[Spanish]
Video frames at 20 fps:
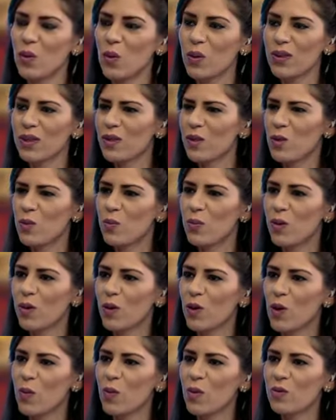Cuéntenos un
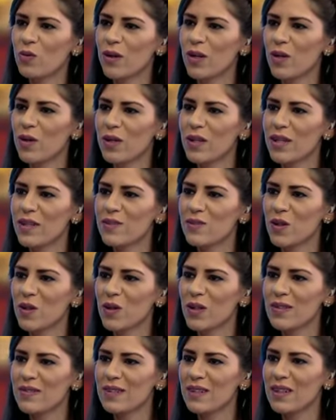poco cómo fueron los inicios
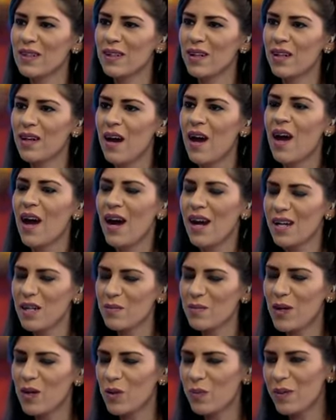del cine
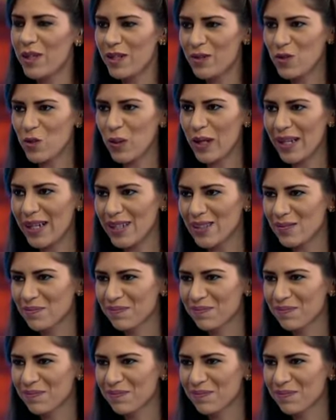animado en Venezuela.